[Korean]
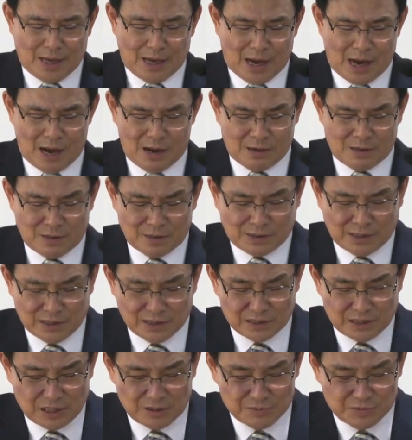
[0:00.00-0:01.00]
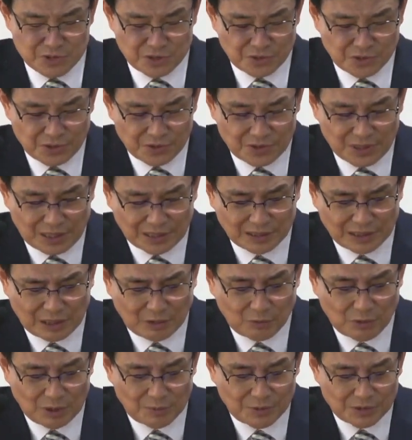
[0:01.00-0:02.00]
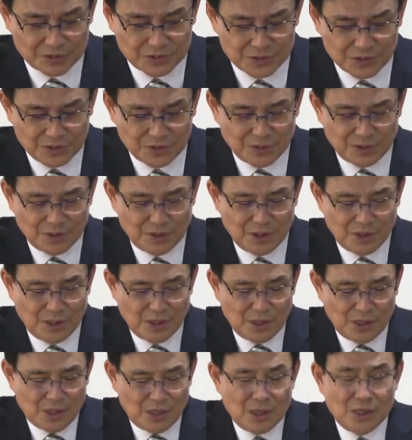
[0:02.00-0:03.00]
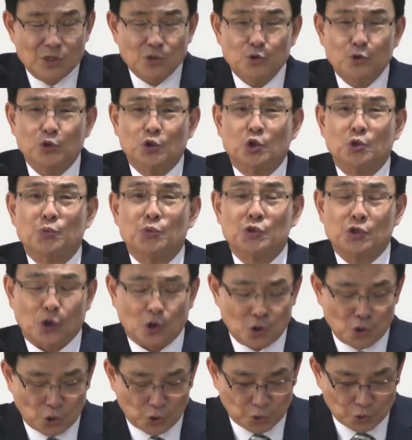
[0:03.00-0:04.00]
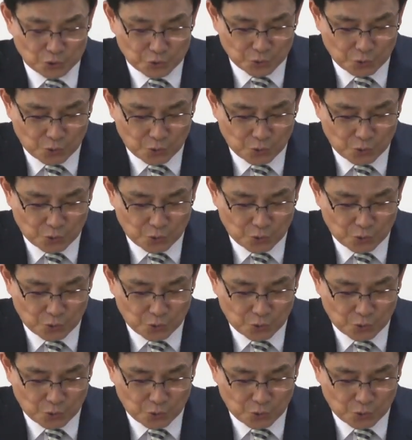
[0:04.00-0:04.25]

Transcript: 한글 킹제임 성경을 안다고 하면서 유튜브 설교도